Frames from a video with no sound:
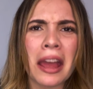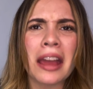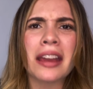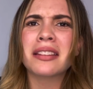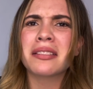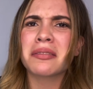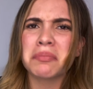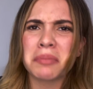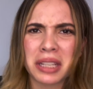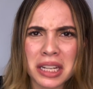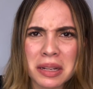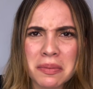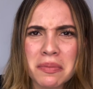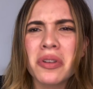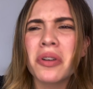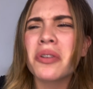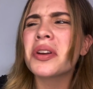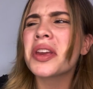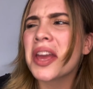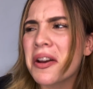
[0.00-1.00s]

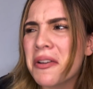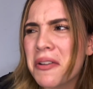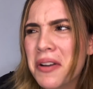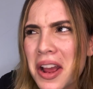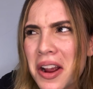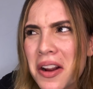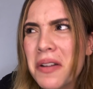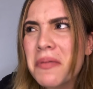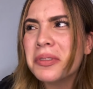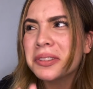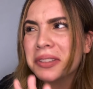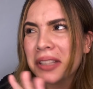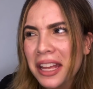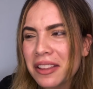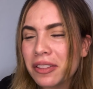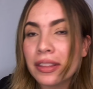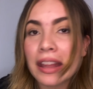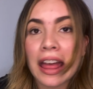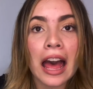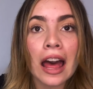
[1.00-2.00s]
mínimo, oye, hola, ¿cómo
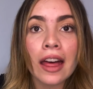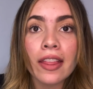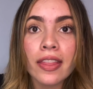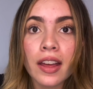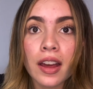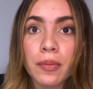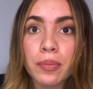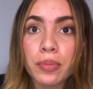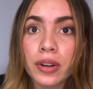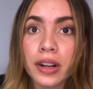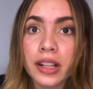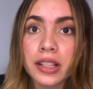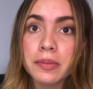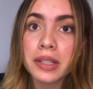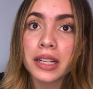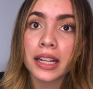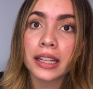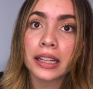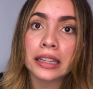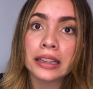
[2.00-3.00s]
estás? Nada, puras
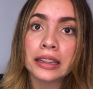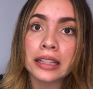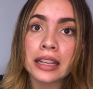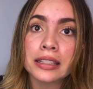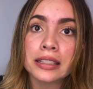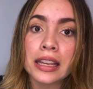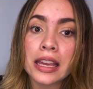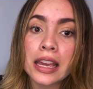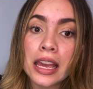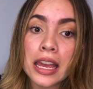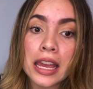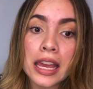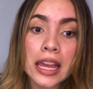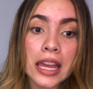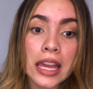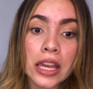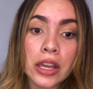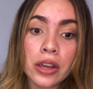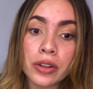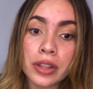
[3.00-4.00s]
miraditas.
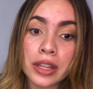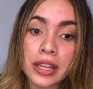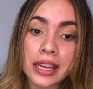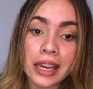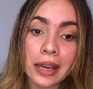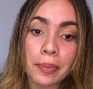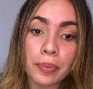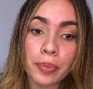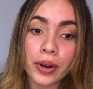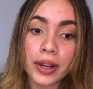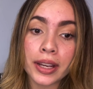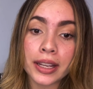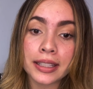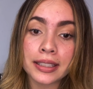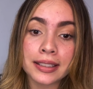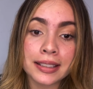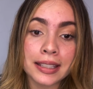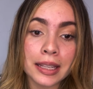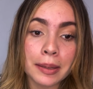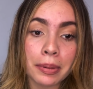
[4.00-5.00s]
Y yo dije,
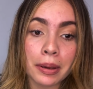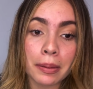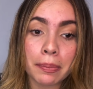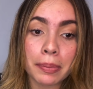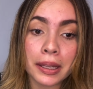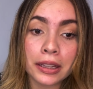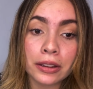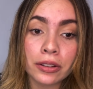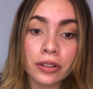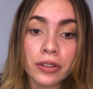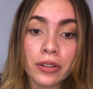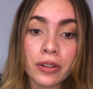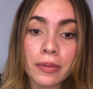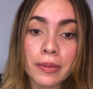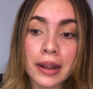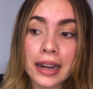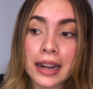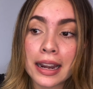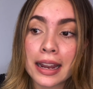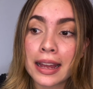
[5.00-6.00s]
pues si Pepito no
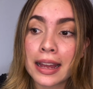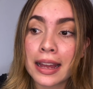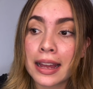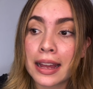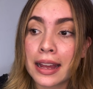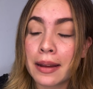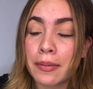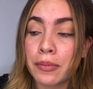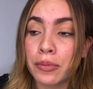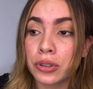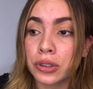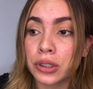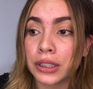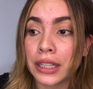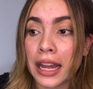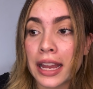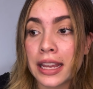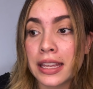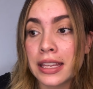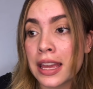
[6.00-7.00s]
va a la
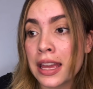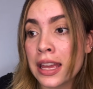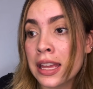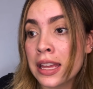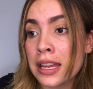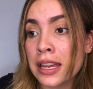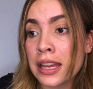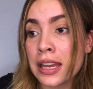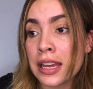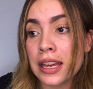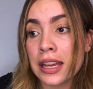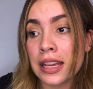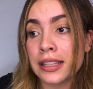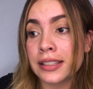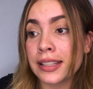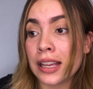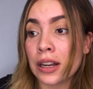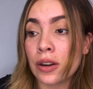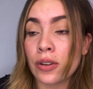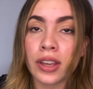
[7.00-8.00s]
montaña,
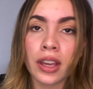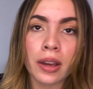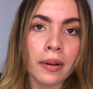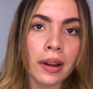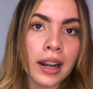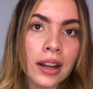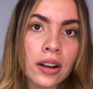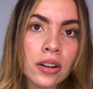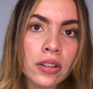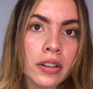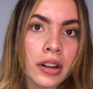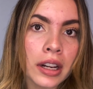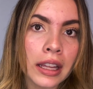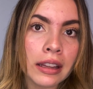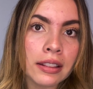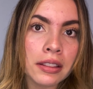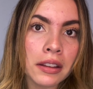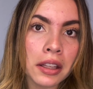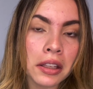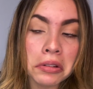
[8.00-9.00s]
se lo lleva a la
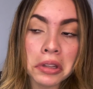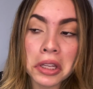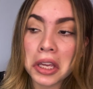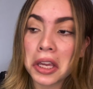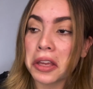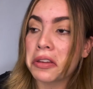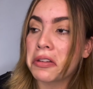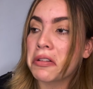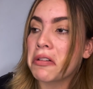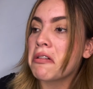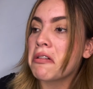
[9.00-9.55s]
corriente. Dije, yo